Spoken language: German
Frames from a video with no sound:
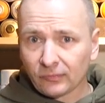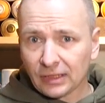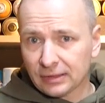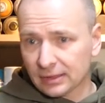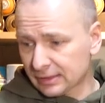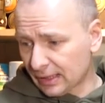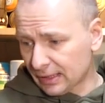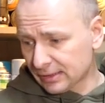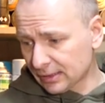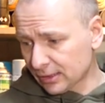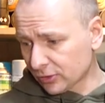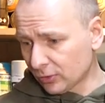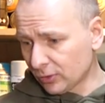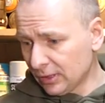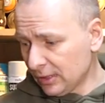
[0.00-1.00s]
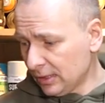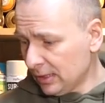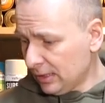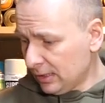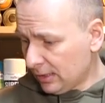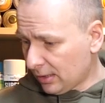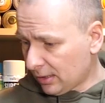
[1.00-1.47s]
Das heißt also,
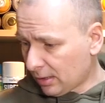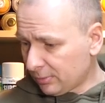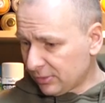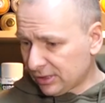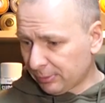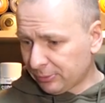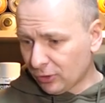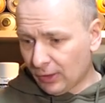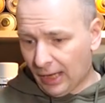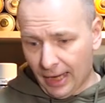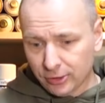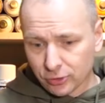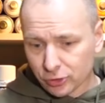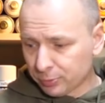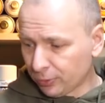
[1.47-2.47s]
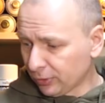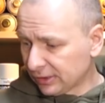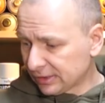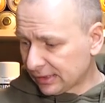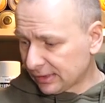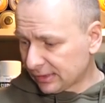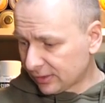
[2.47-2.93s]
ähm, ich habe die auch eingesprüht,
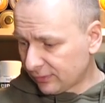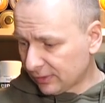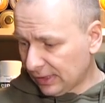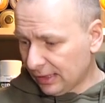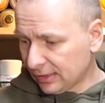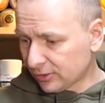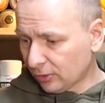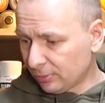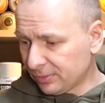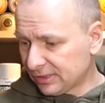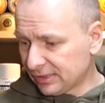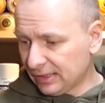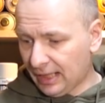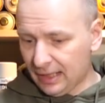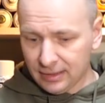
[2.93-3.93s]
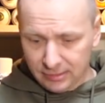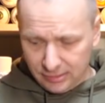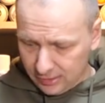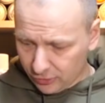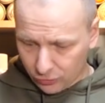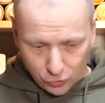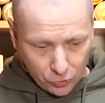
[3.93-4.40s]
das heißt, das wird alles auch ein bisschen halten,
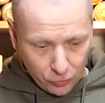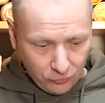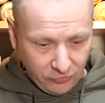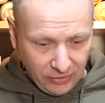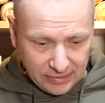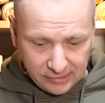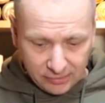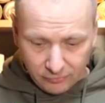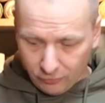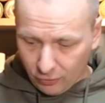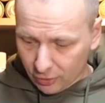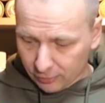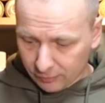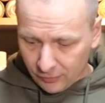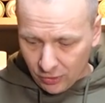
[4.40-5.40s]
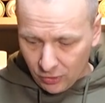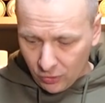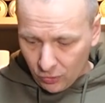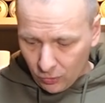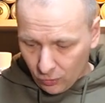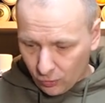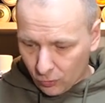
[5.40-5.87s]
die sind schön fest geworden
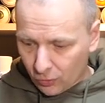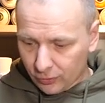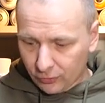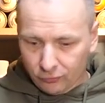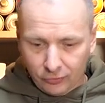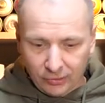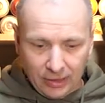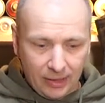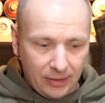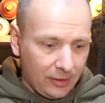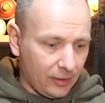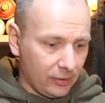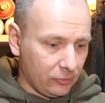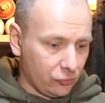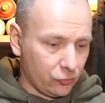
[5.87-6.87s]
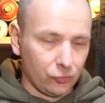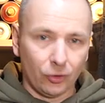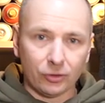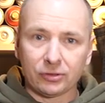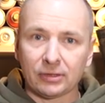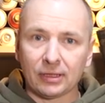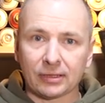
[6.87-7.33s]
und von daher
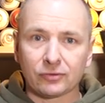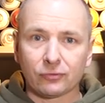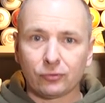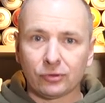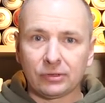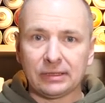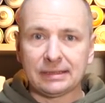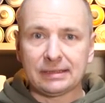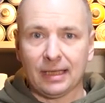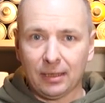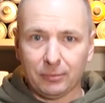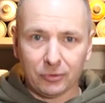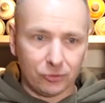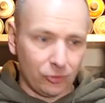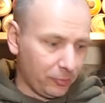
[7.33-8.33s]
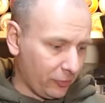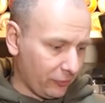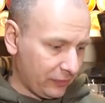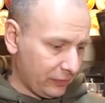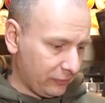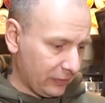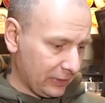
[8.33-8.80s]
sollte das für den Tabletop
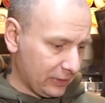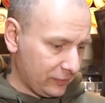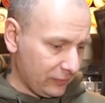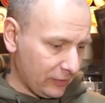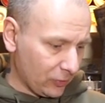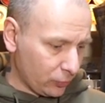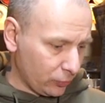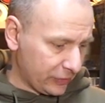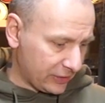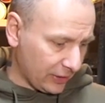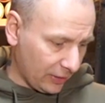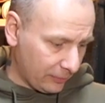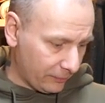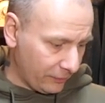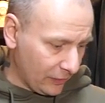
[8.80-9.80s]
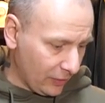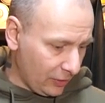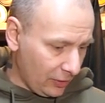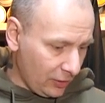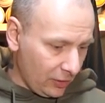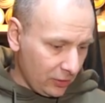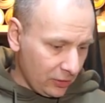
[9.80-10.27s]
auf jeden Fall jetzt wieder gut sein.
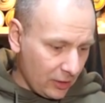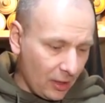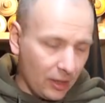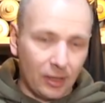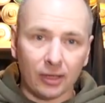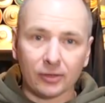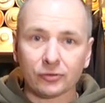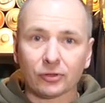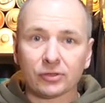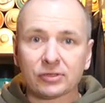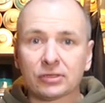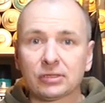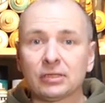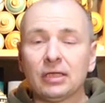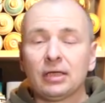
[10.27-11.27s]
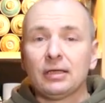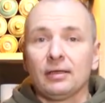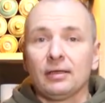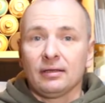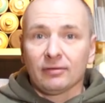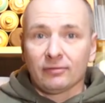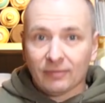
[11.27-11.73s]
Ja, ansonsten
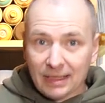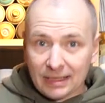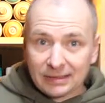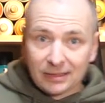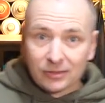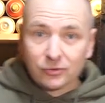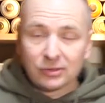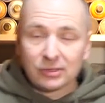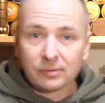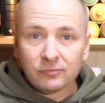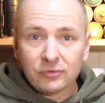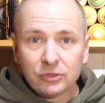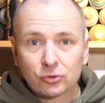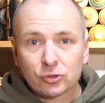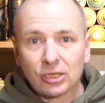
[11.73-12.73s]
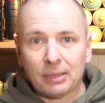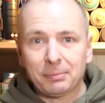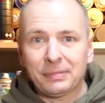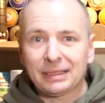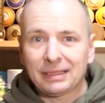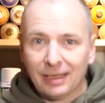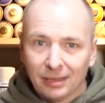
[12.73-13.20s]
war es das zu diesem Video.
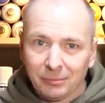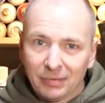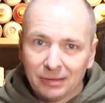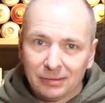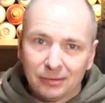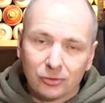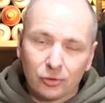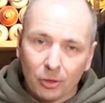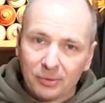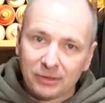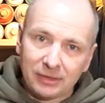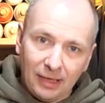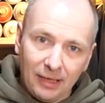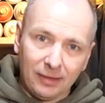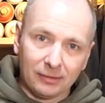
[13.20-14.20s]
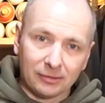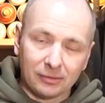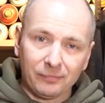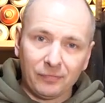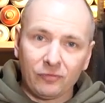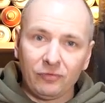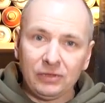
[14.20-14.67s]
Schreibt mir gerne mal in die
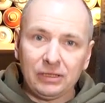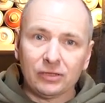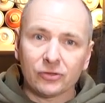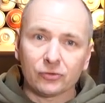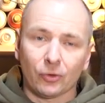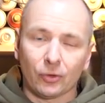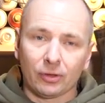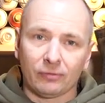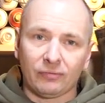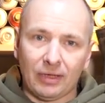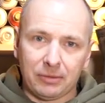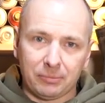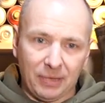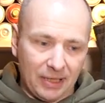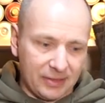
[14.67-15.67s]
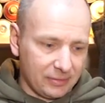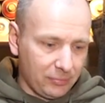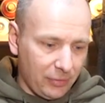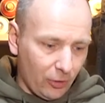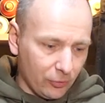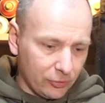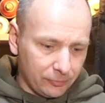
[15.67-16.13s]
Kommentare, wie ihr so eure Waldbasen
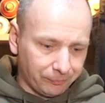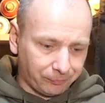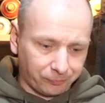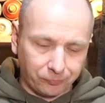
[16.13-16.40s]
baut.